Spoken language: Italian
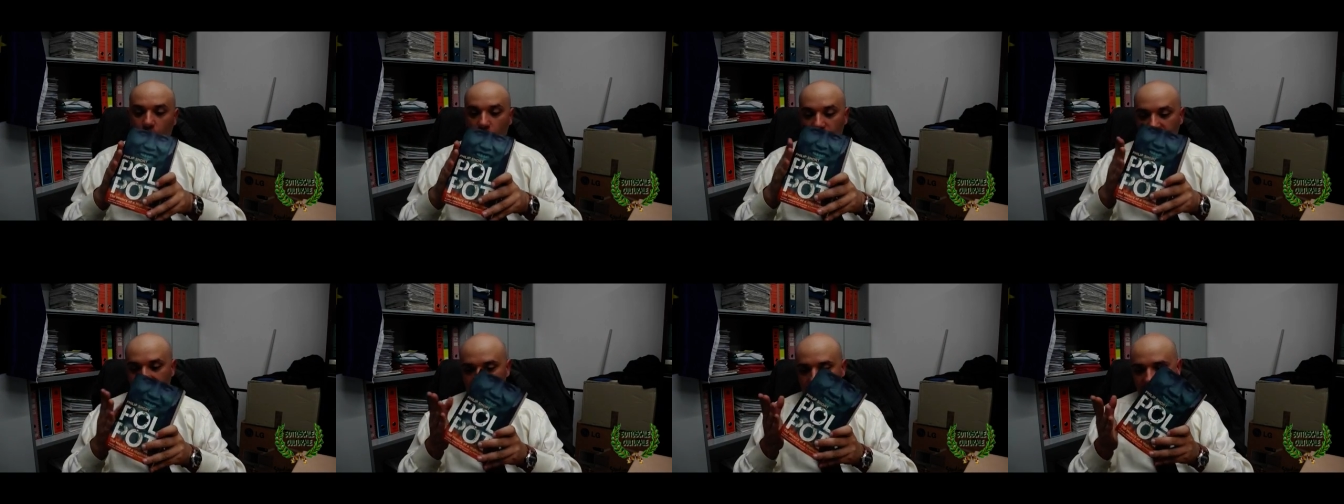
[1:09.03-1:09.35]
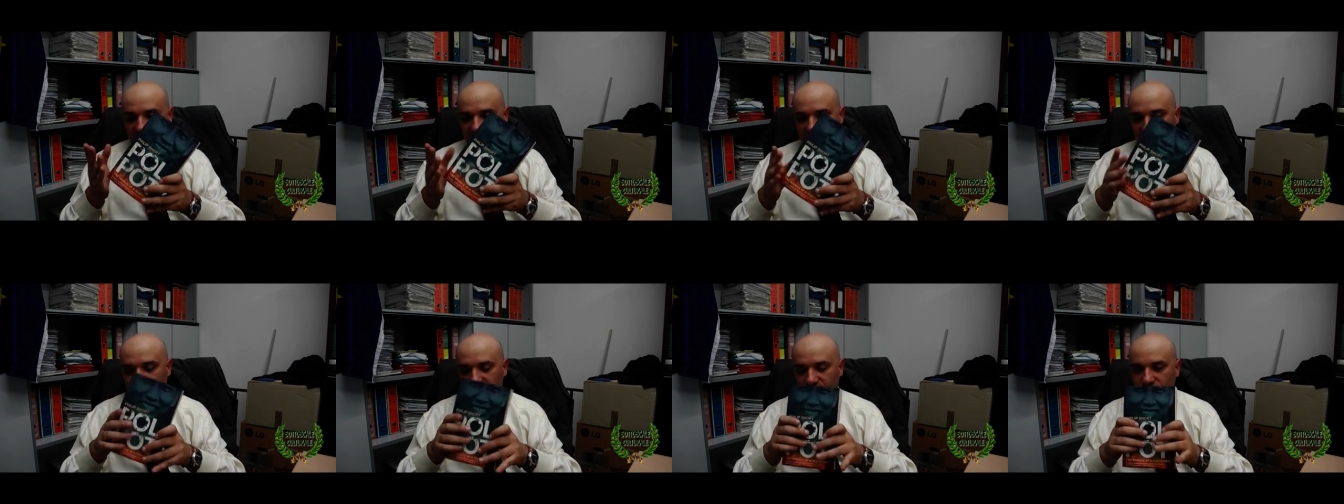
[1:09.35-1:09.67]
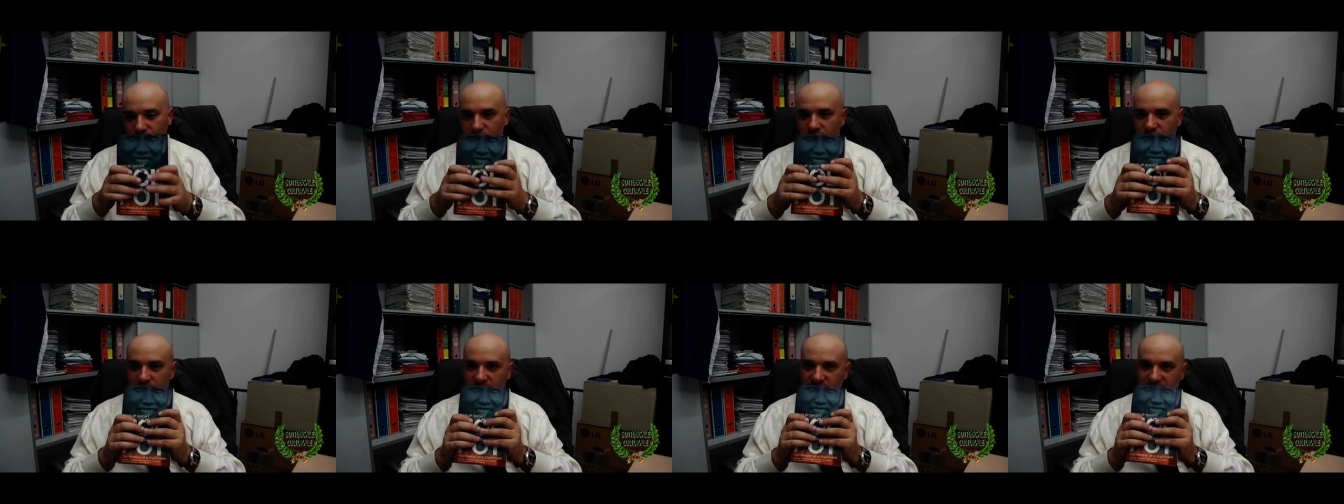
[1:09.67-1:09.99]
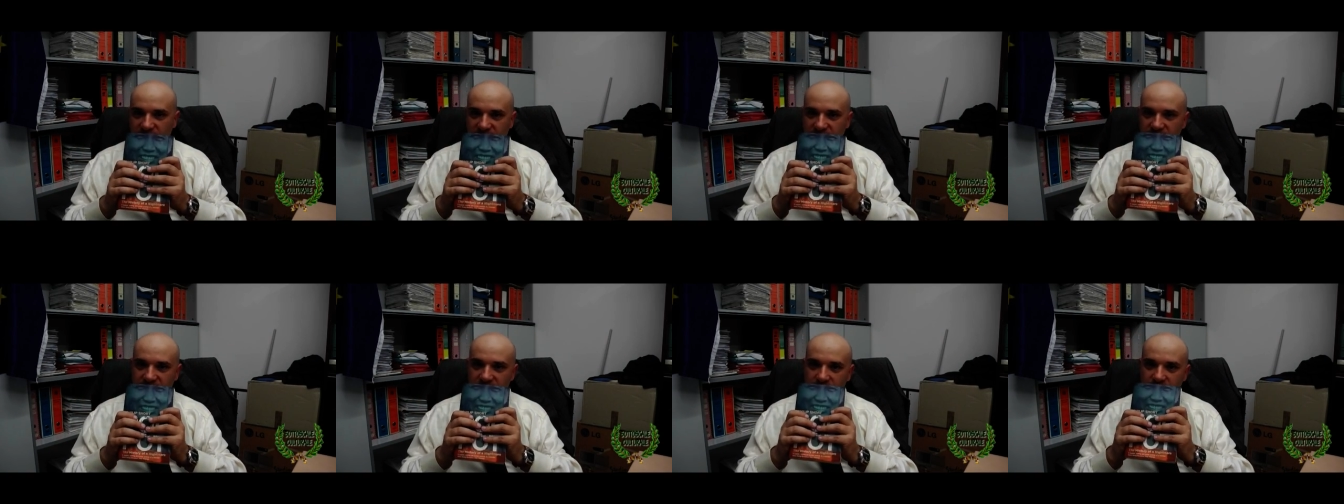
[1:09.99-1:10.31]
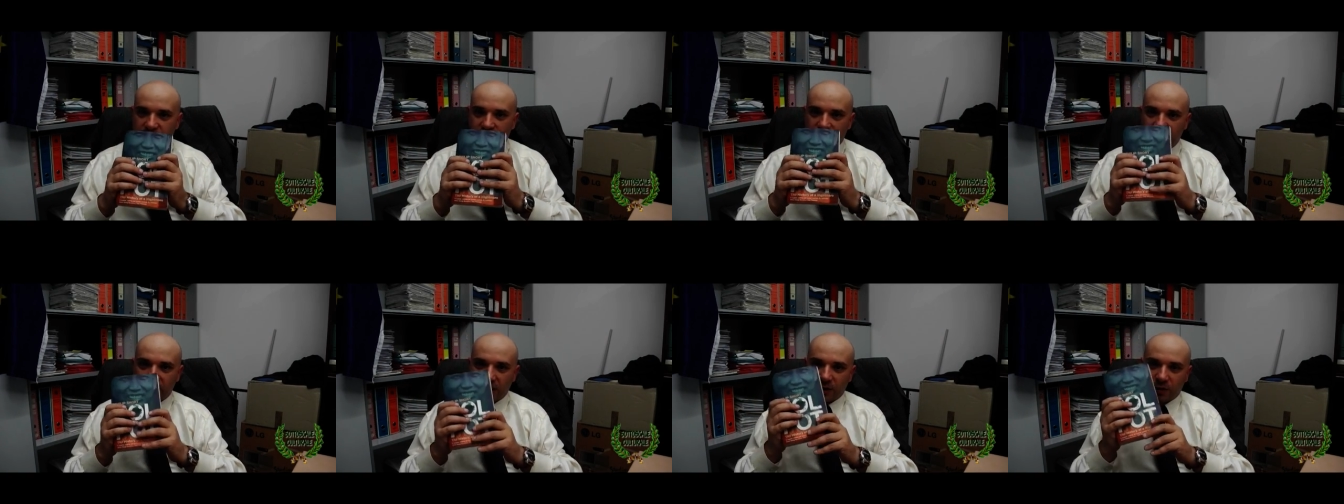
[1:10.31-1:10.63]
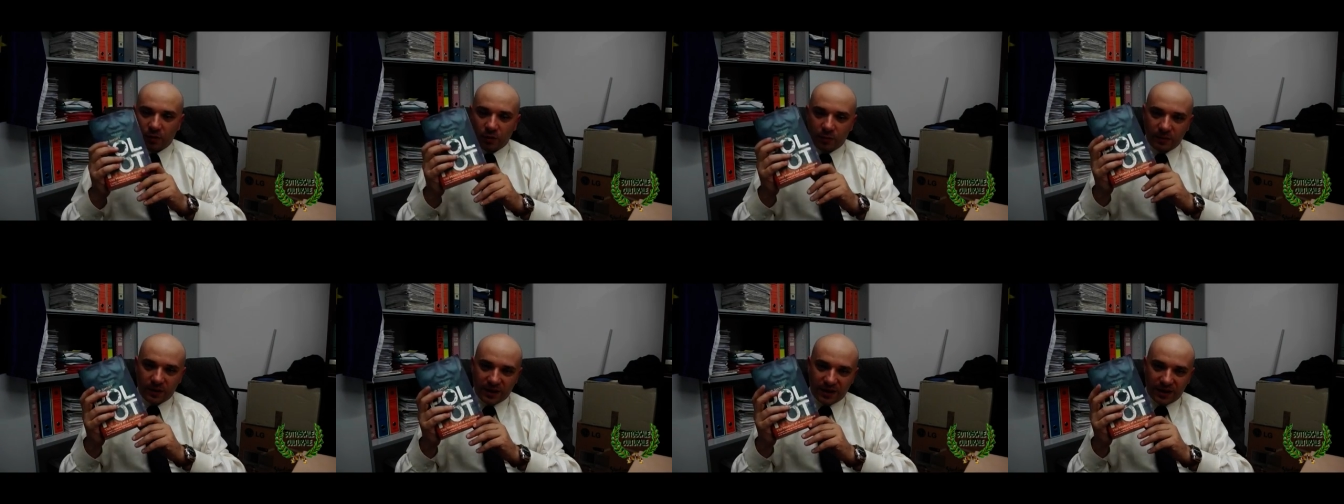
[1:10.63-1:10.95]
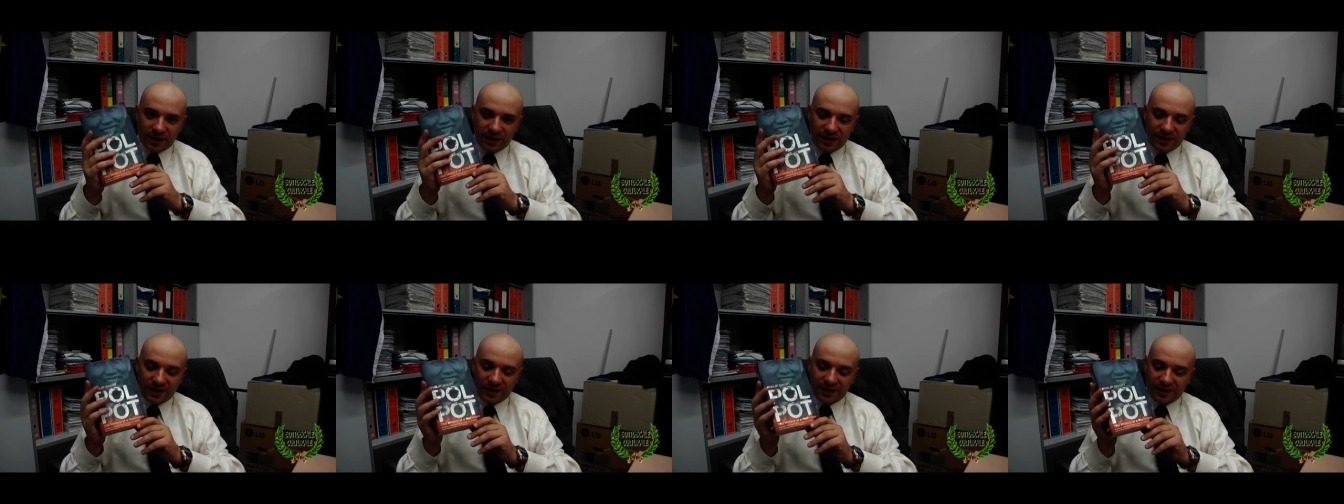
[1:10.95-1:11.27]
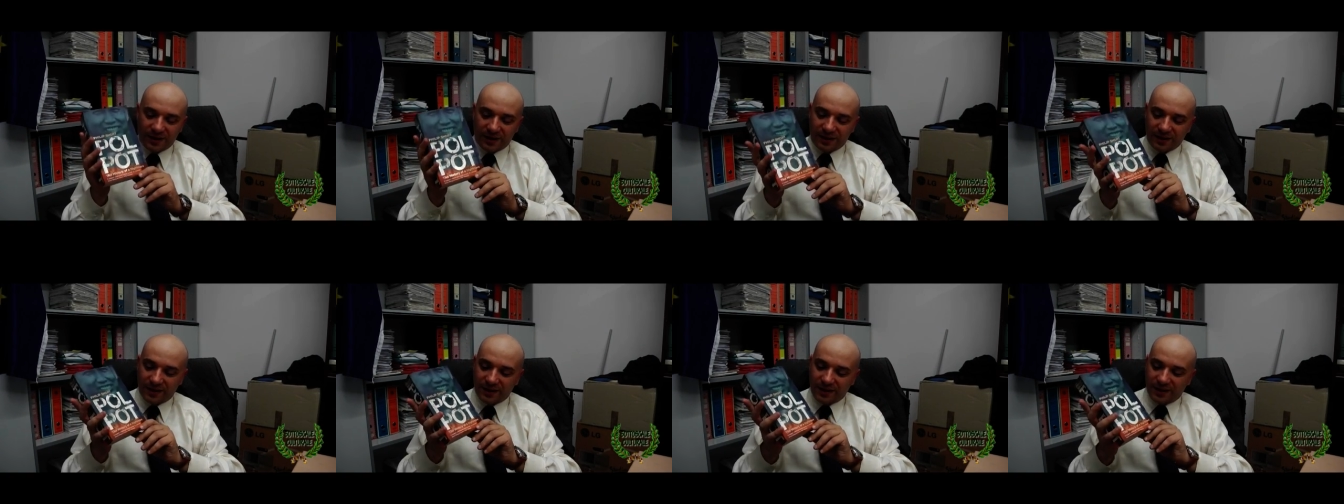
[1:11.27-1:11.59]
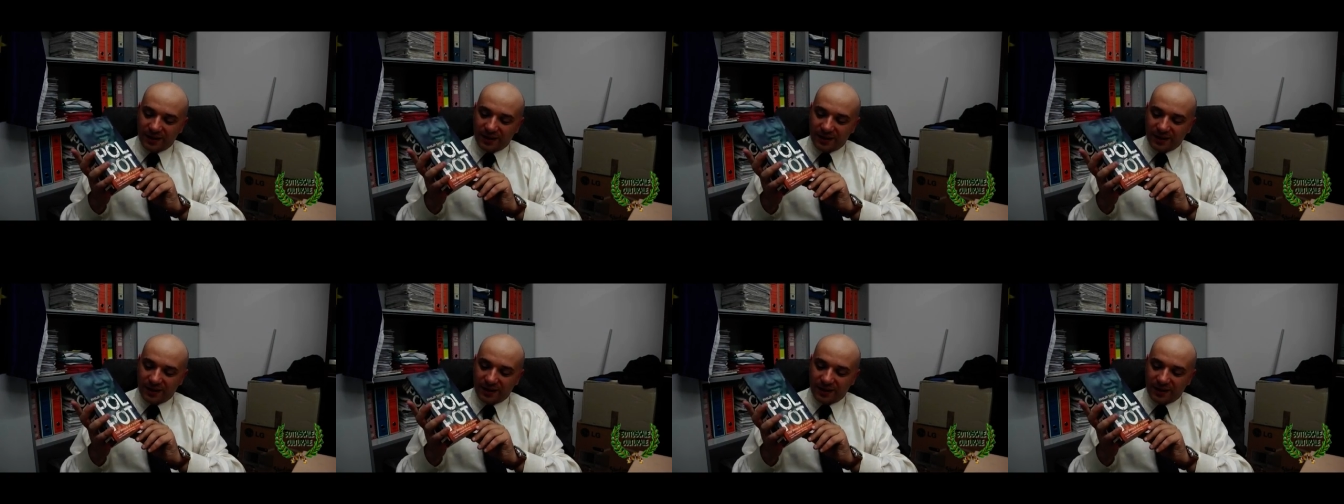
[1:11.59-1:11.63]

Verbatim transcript: come tematiche forse abbastanza simili ma come,